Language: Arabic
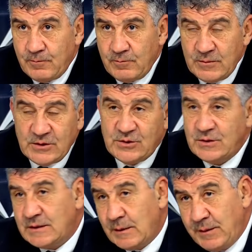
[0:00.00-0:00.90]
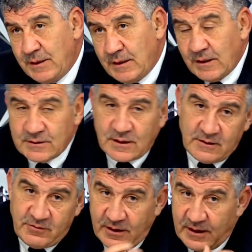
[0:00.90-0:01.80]
من جميع
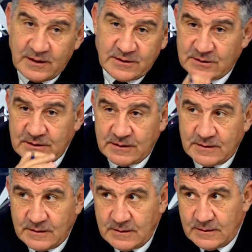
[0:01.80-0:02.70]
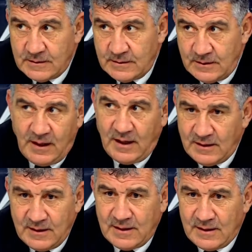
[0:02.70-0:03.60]
الاطراف الخارجيه لا
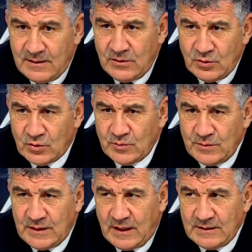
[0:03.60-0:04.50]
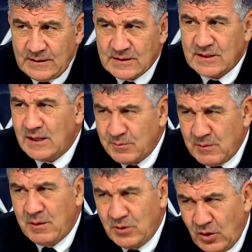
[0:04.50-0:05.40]
حدا اليوم يعني يصطاد
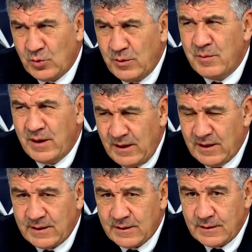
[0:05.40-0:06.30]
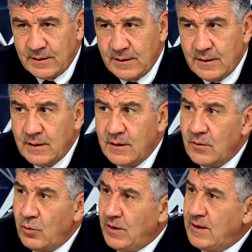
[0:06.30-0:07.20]
مثل ما يحكوا بالماء العكر
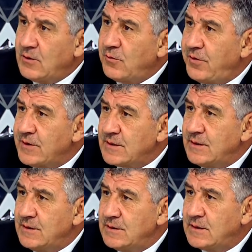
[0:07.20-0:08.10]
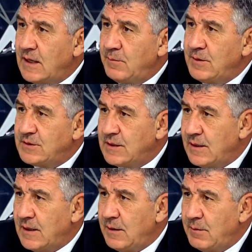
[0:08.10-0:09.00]
وحداته فيصلي شاء من
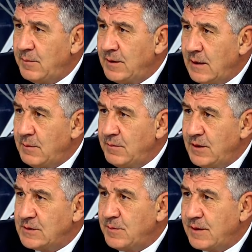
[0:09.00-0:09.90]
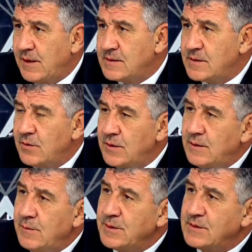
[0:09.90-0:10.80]
شاء ابى من ابى من اجمل الكلاسيكوات
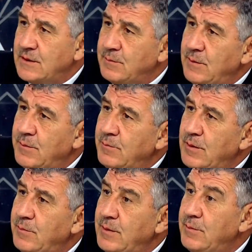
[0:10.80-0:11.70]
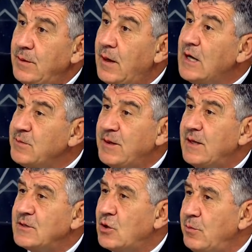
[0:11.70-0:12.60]
اللي بتصير بال... بال... اجمل
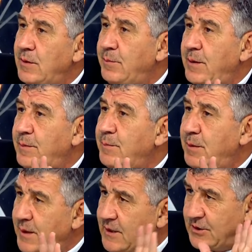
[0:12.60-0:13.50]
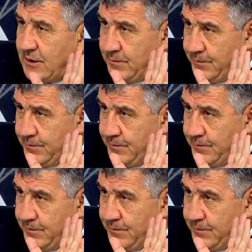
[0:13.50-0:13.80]
الكلاسيكو ببلاد الشام